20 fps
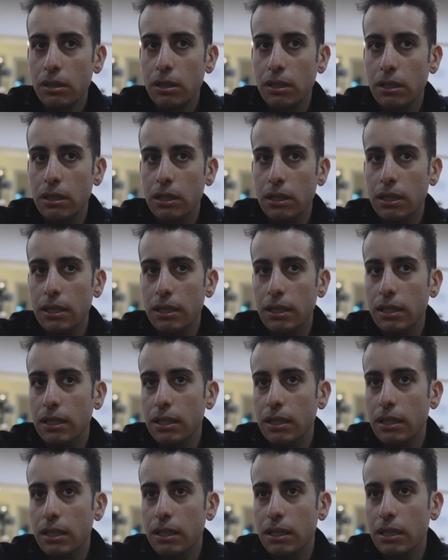
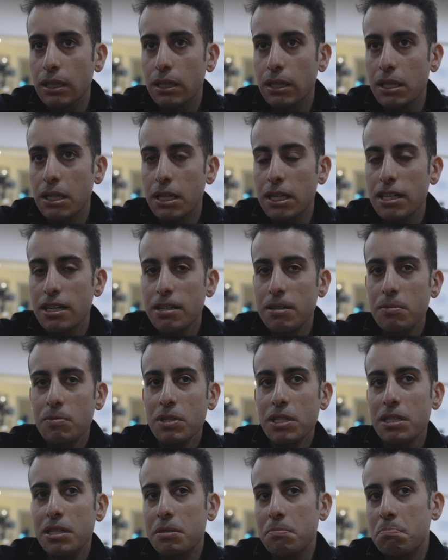E
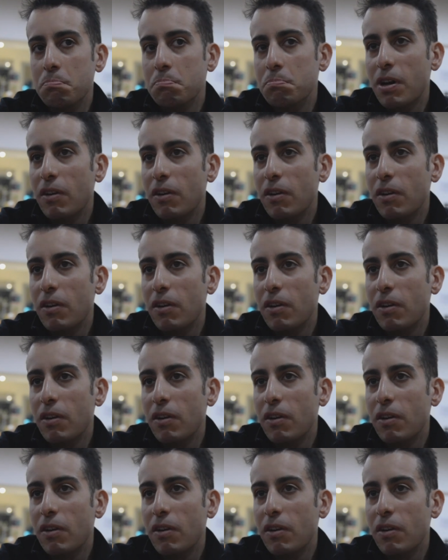quindi